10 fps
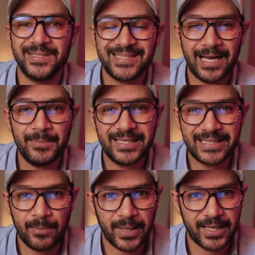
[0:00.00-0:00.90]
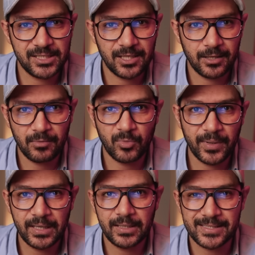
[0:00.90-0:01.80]
بس عملت ابلكيشن
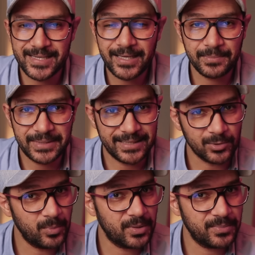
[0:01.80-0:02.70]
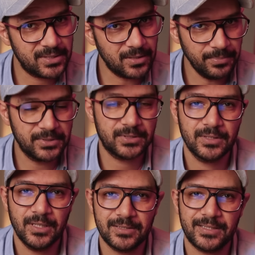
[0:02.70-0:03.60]
للموبايل زي بتاعت اوبر بالظبط
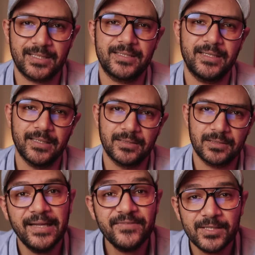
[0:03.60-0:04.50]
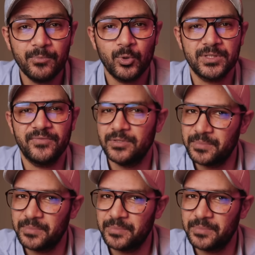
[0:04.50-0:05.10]
للتاكسيات نفس المواصفات